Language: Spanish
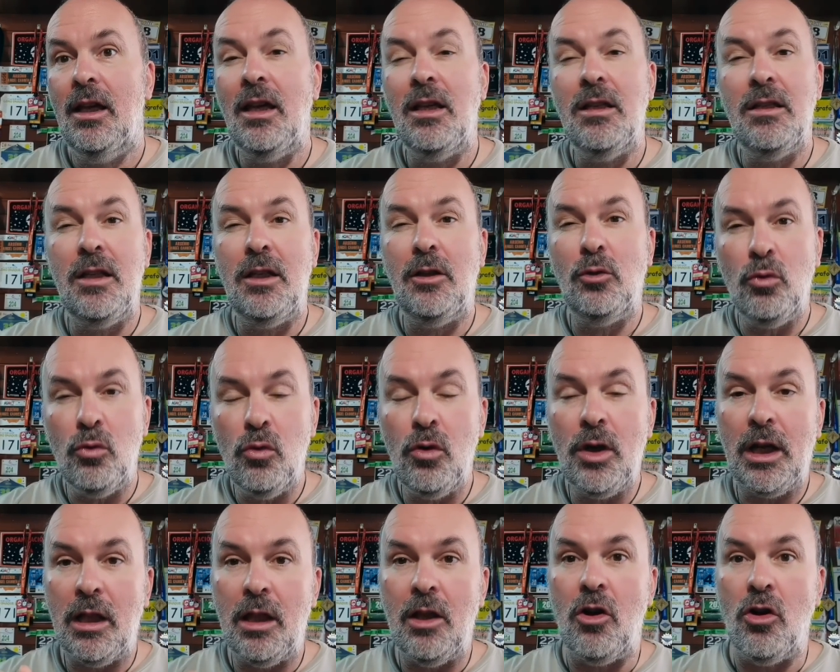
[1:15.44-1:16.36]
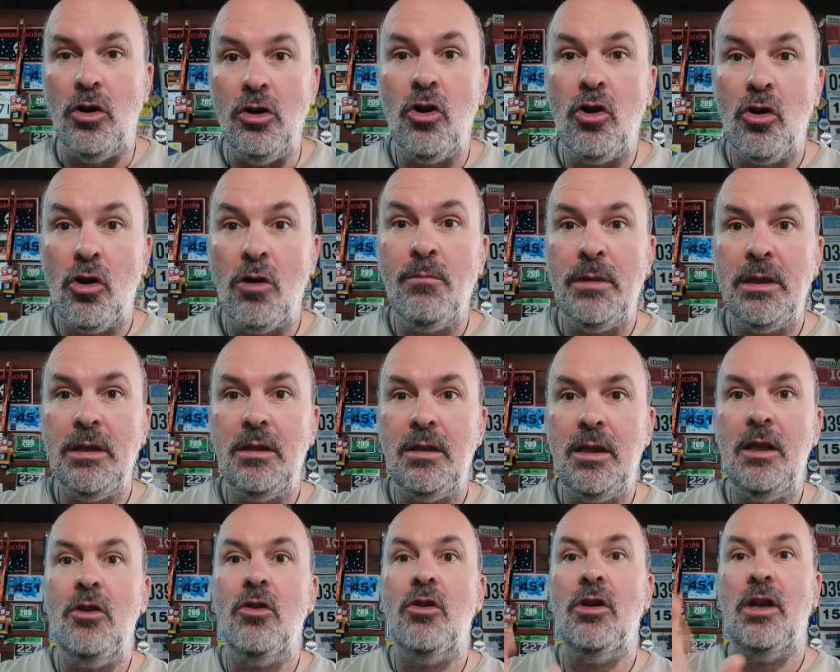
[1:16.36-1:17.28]
Y si tú eres de los no
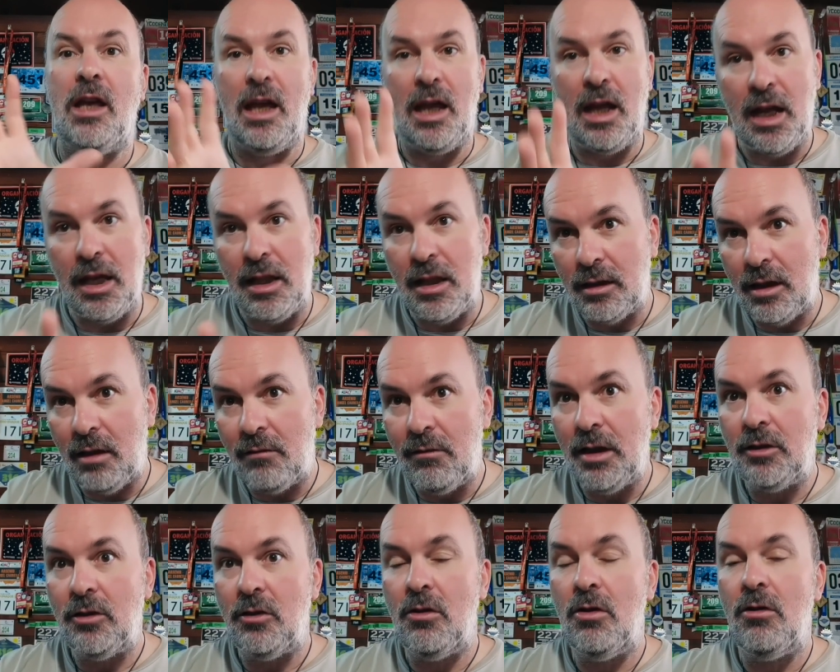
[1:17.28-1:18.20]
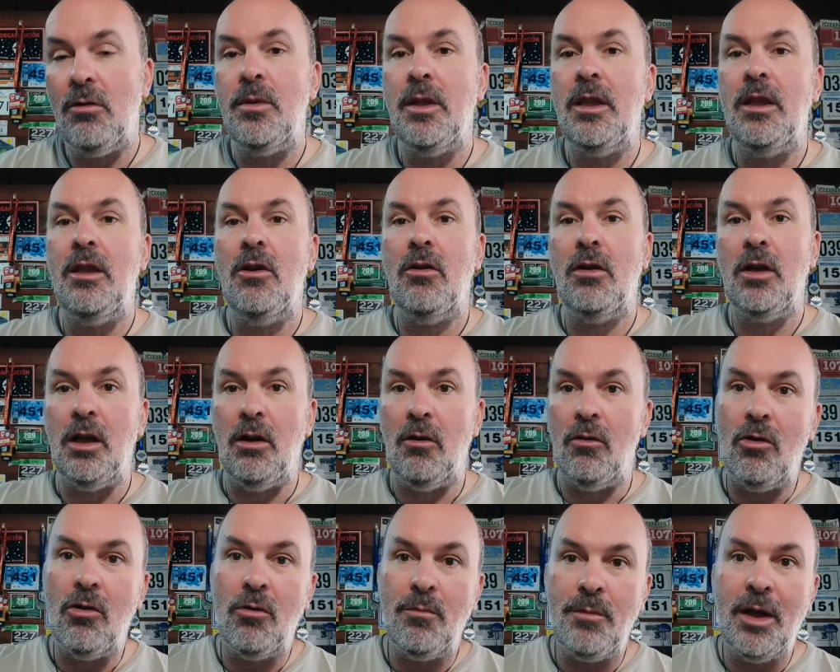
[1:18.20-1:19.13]
convencidos, quédate a ver todo el vídeo y
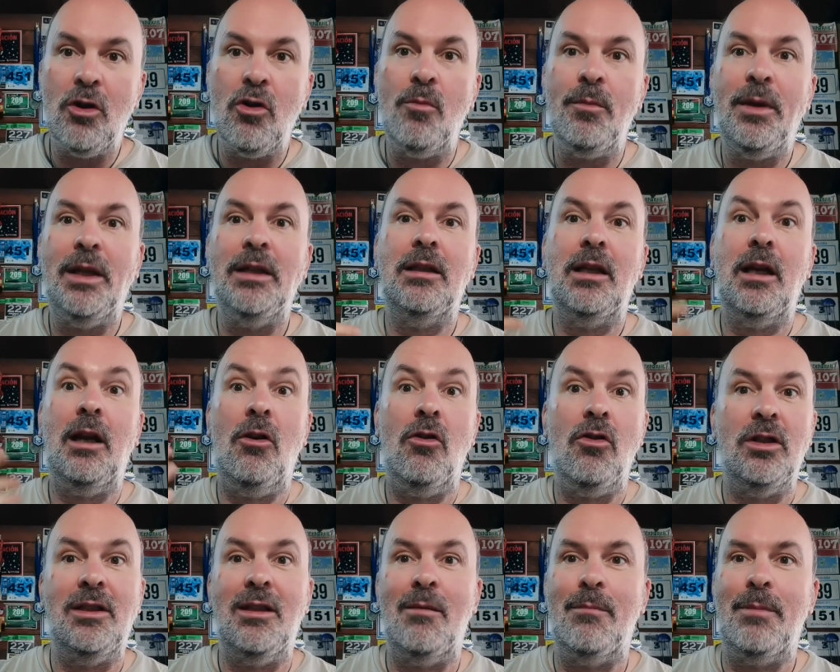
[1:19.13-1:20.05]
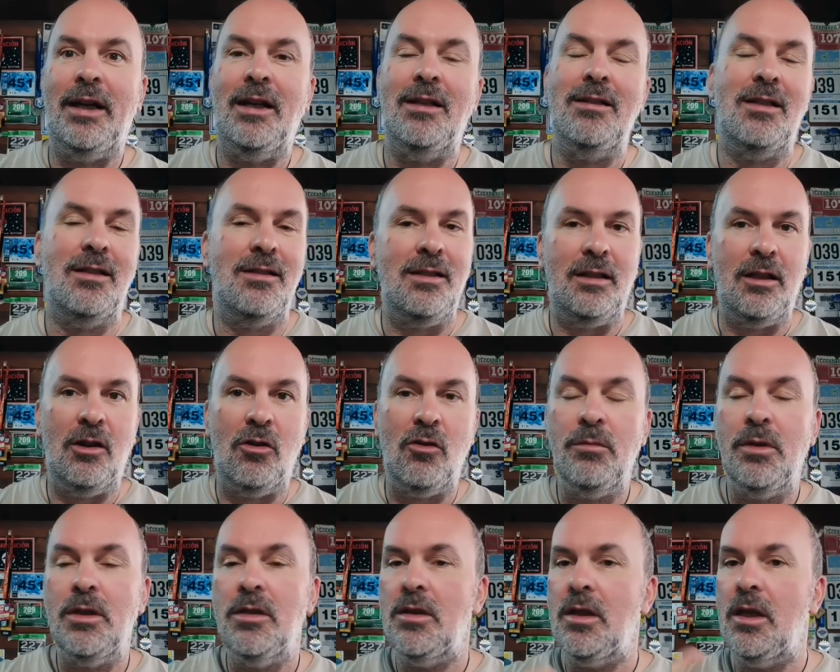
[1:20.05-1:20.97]
luego me comentas lo que te parece, si te he
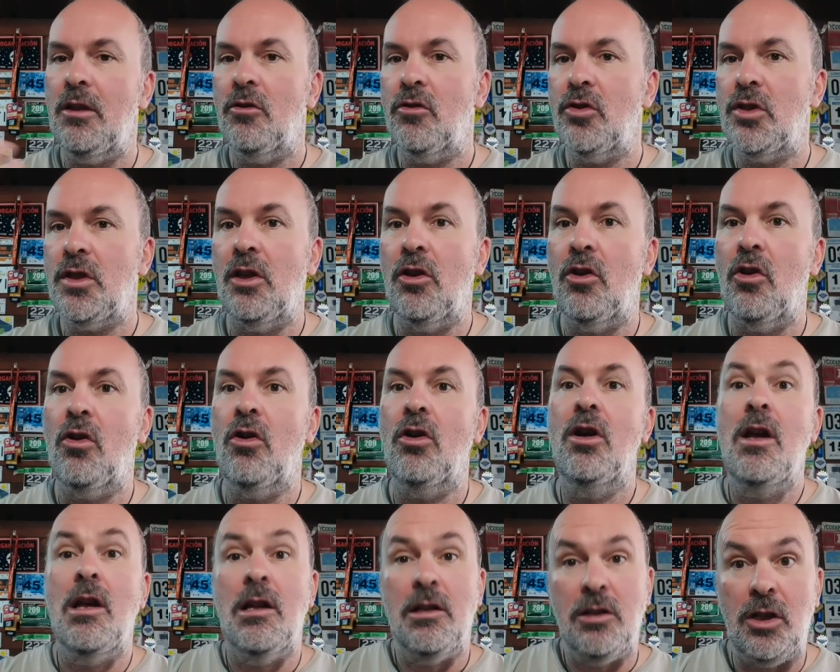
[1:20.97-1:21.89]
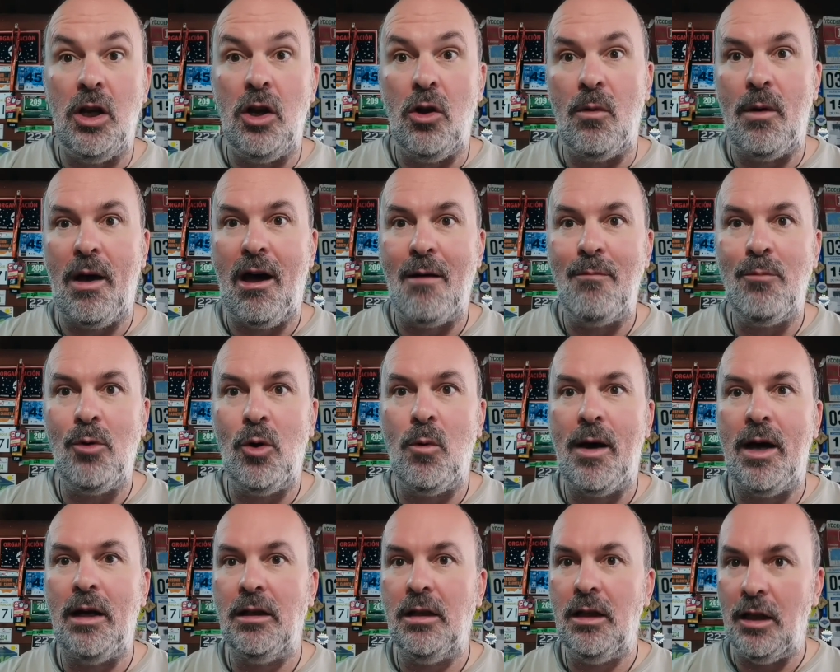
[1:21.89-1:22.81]
convencido, si no, si lo vas a
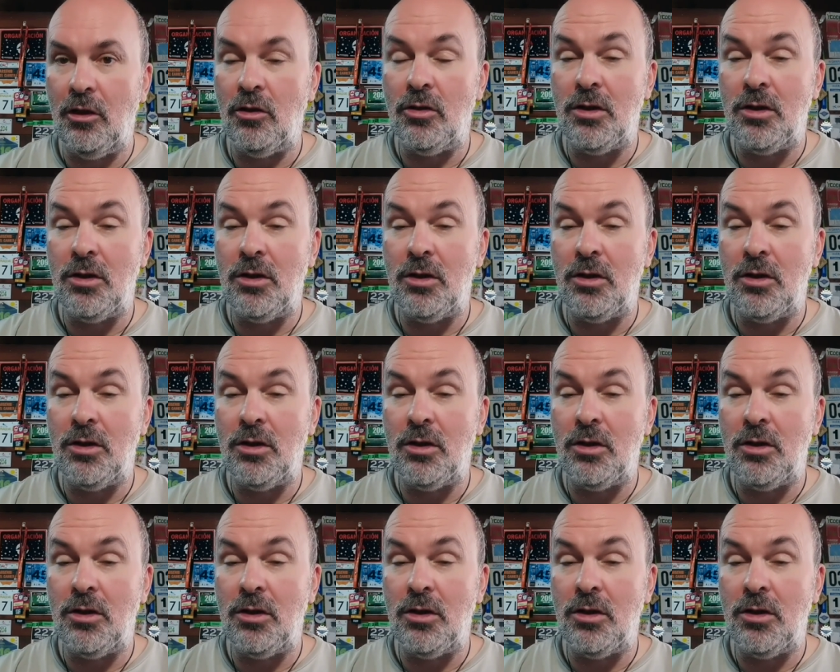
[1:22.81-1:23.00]
probar, quiero